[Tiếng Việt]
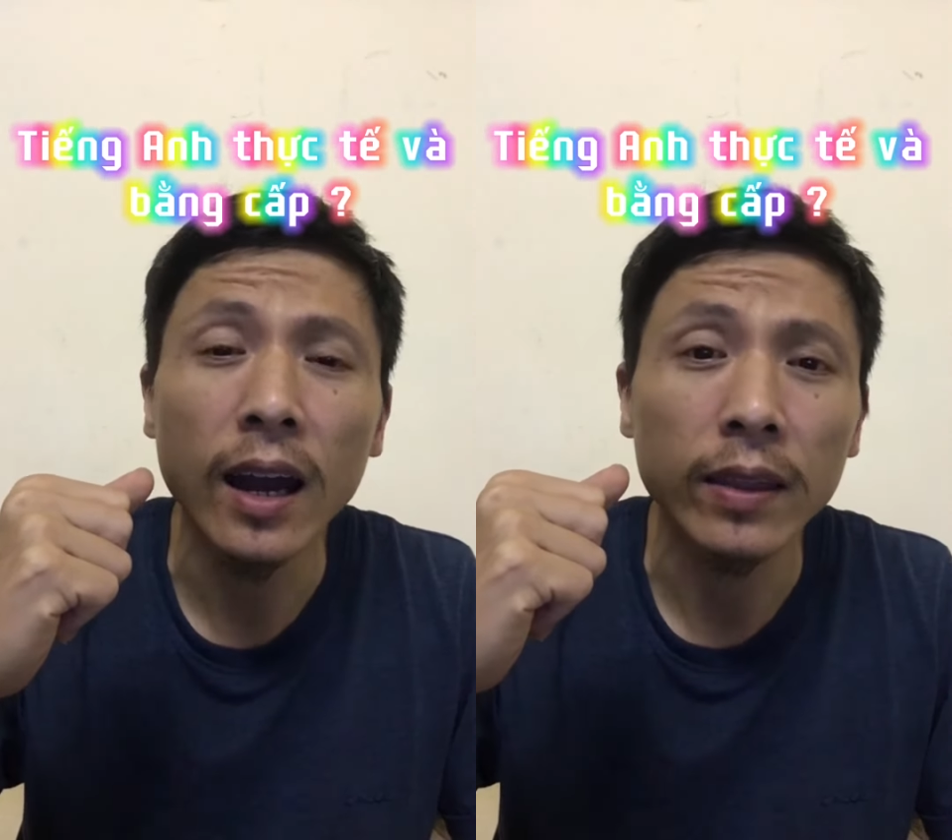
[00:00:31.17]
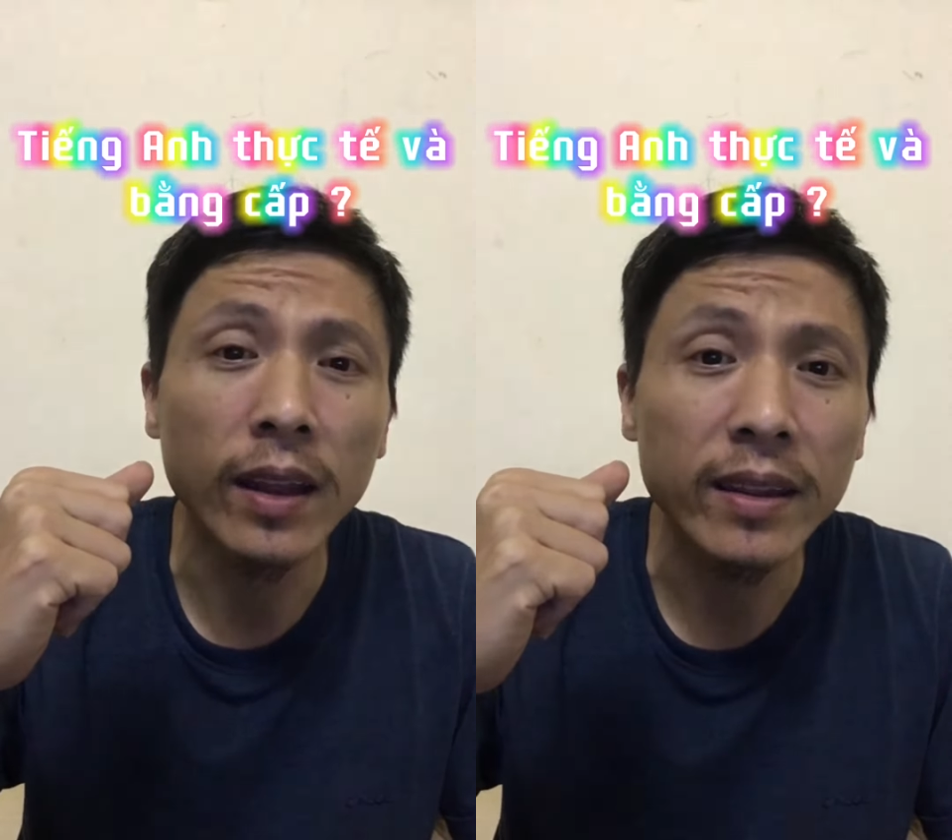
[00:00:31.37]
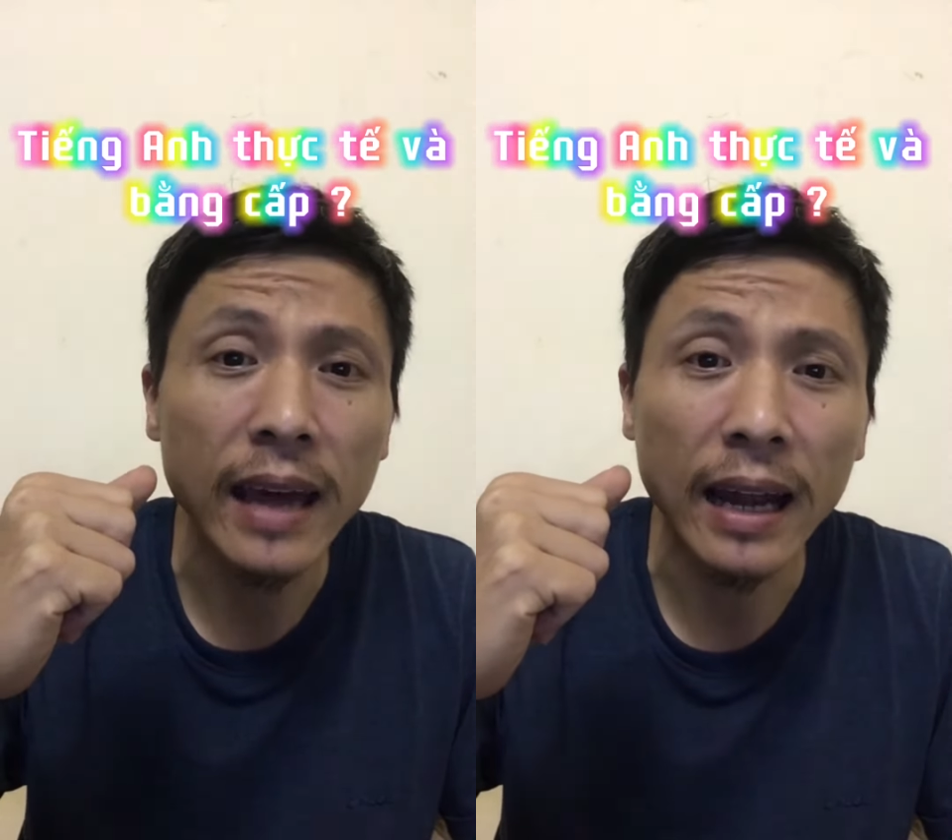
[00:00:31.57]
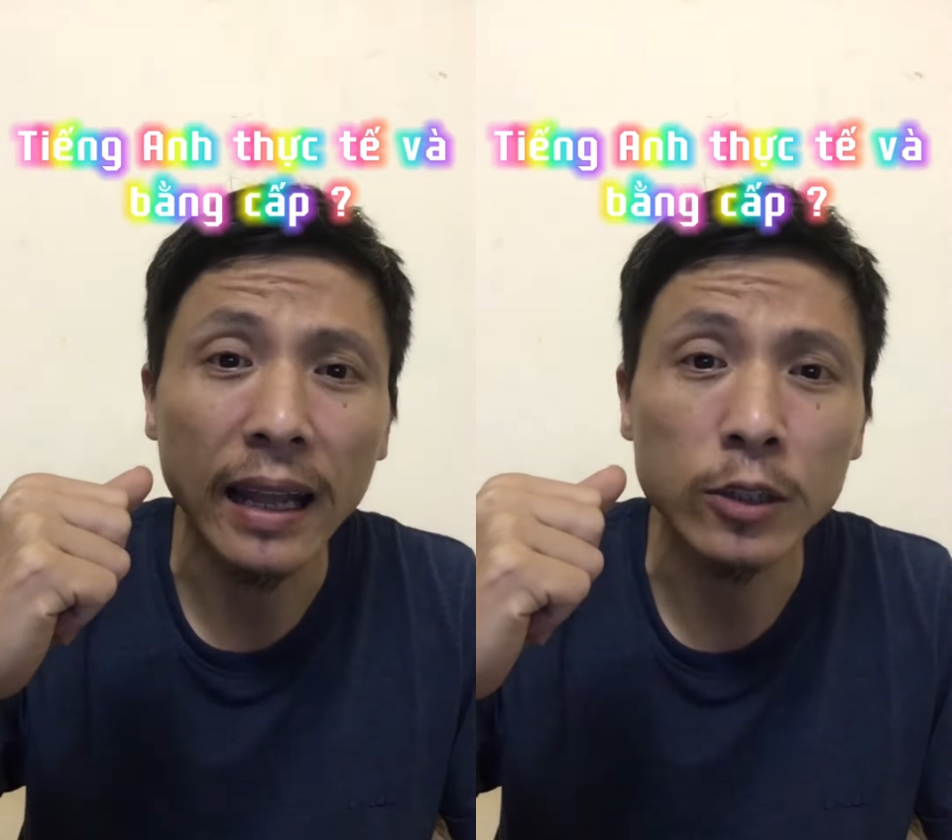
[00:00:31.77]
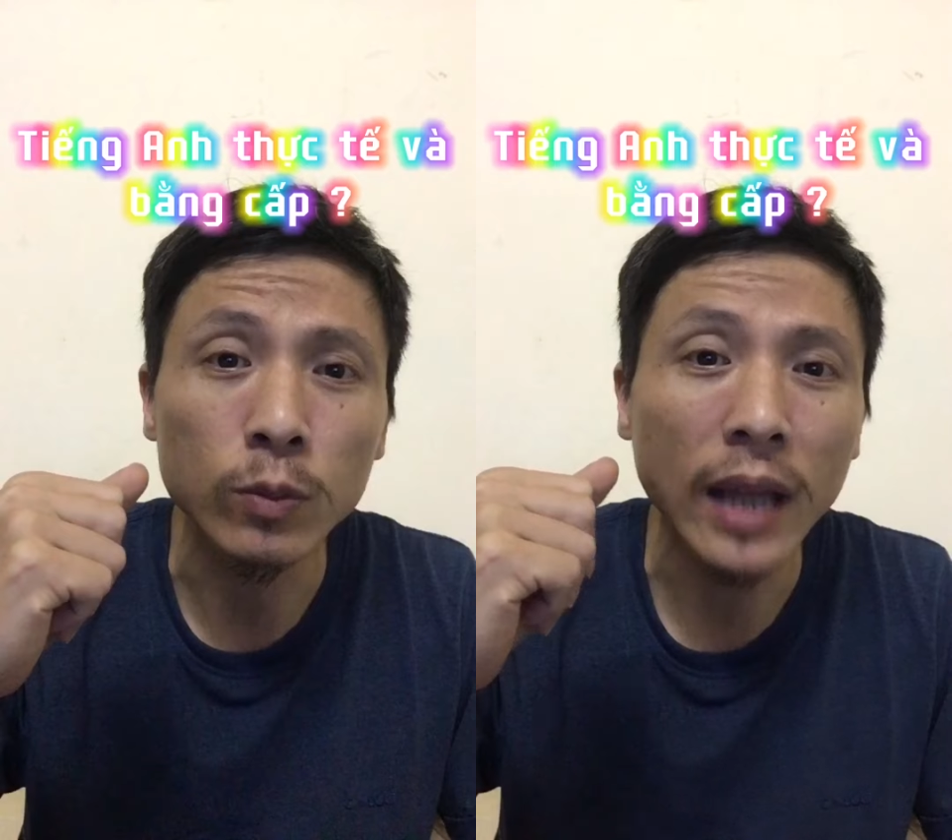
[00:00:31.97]
đơn giản
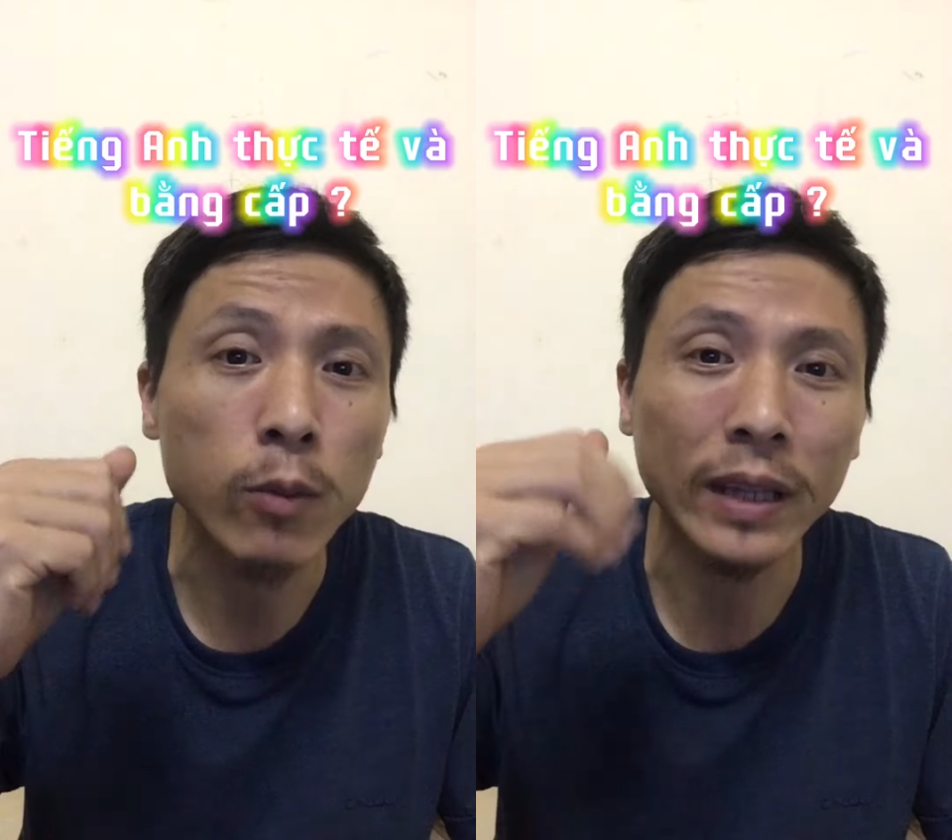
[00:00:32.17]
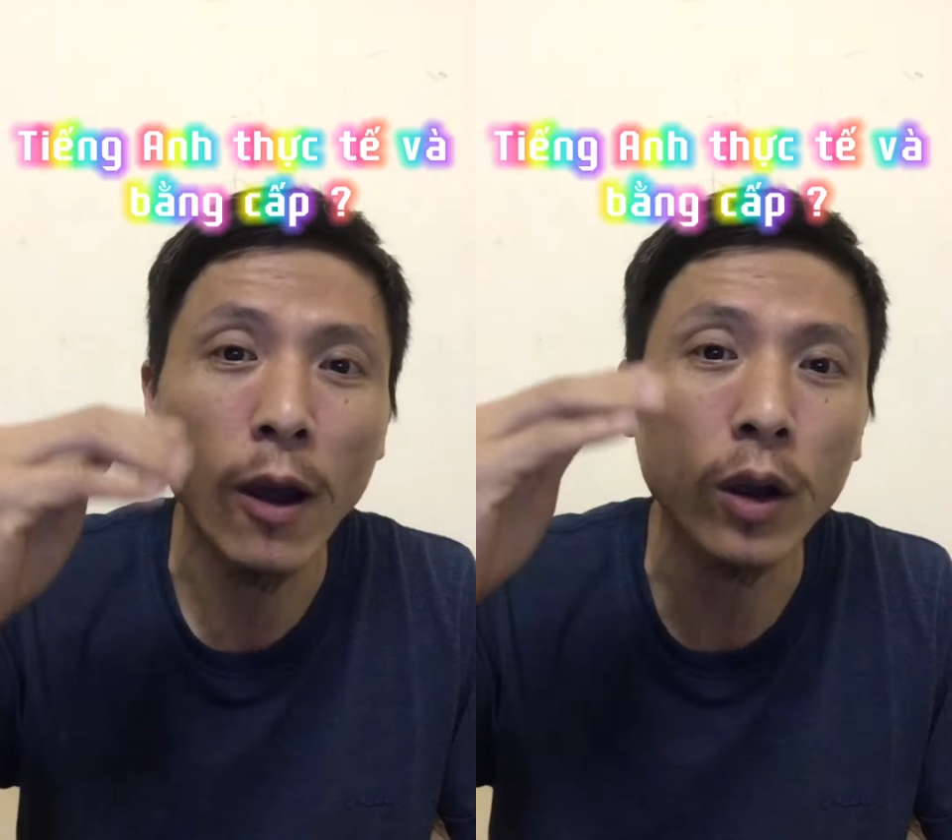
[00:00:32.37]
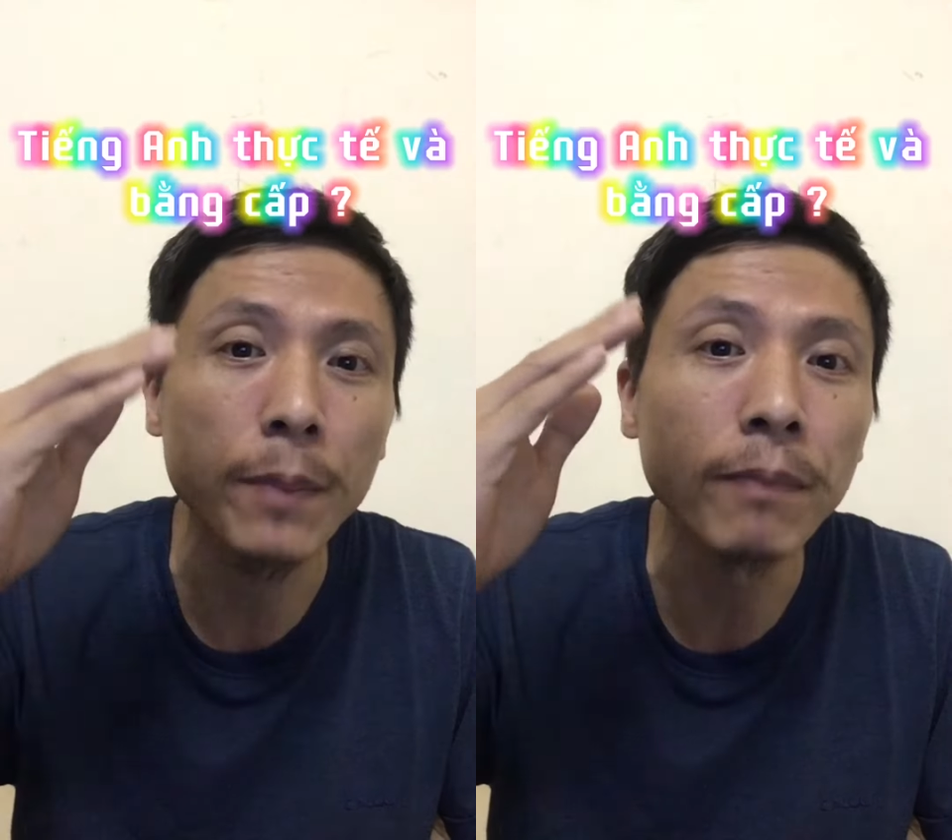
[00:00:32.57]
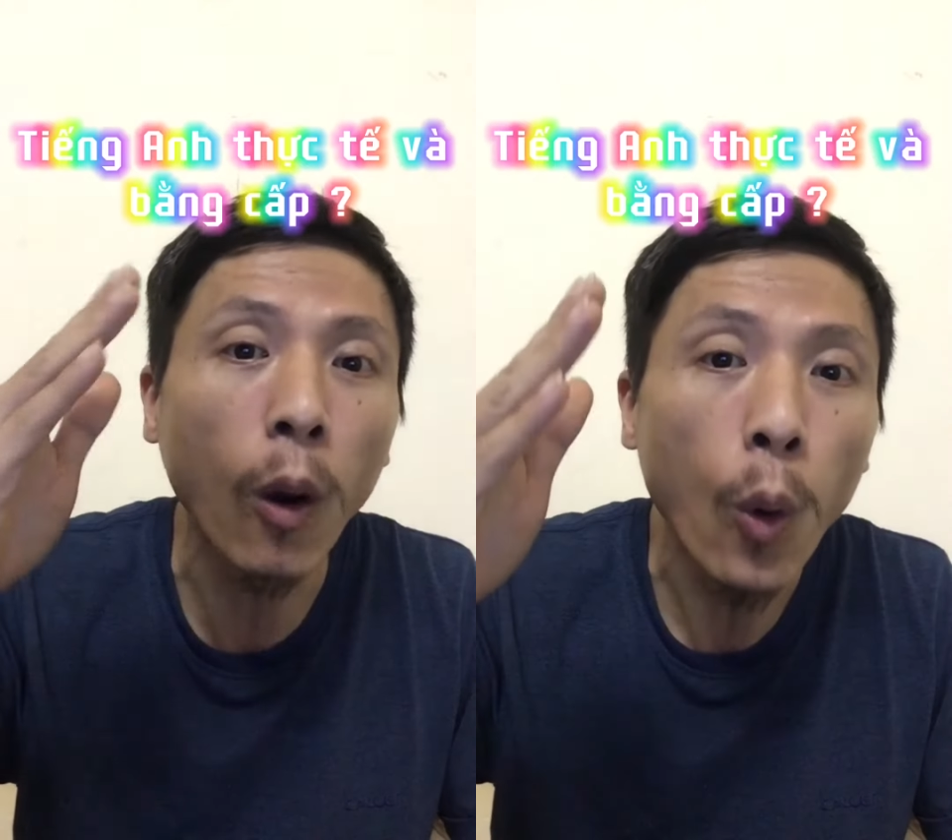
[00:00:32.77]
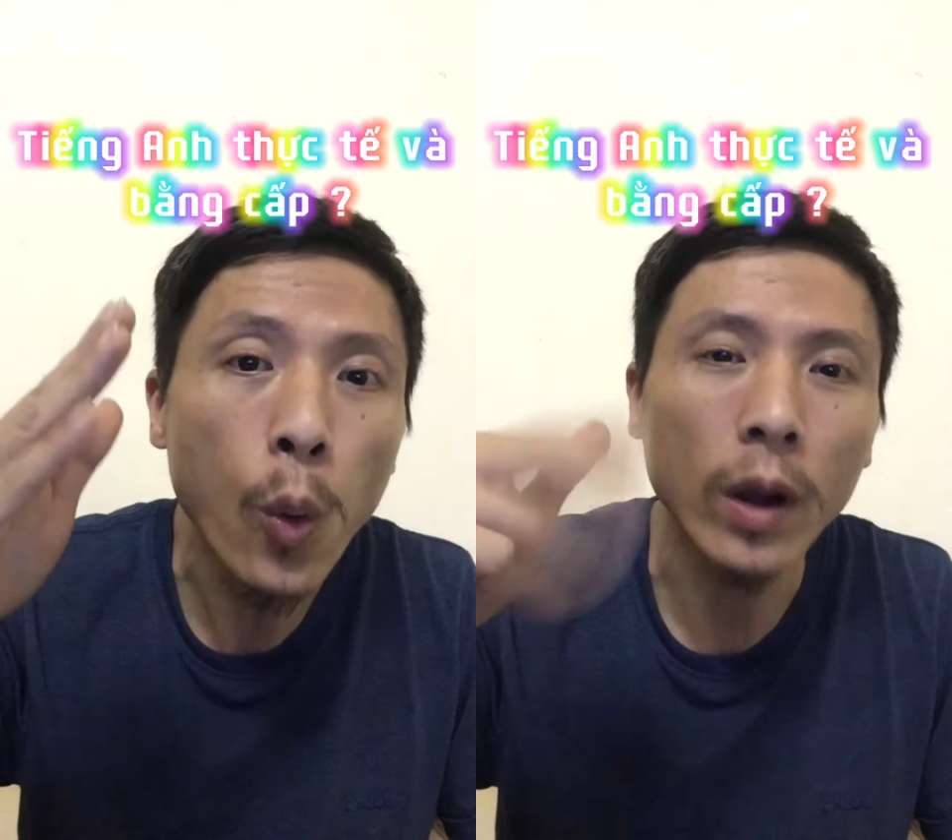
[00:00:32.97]
là chúng ta học theo cái
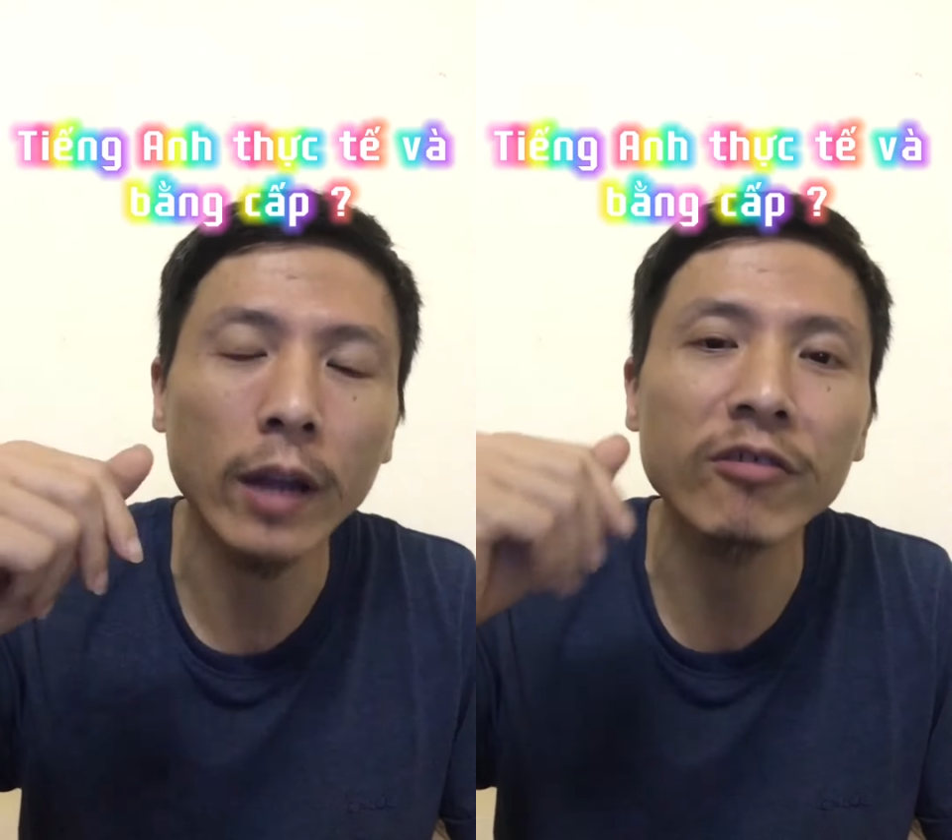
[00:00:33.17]
mẫu cái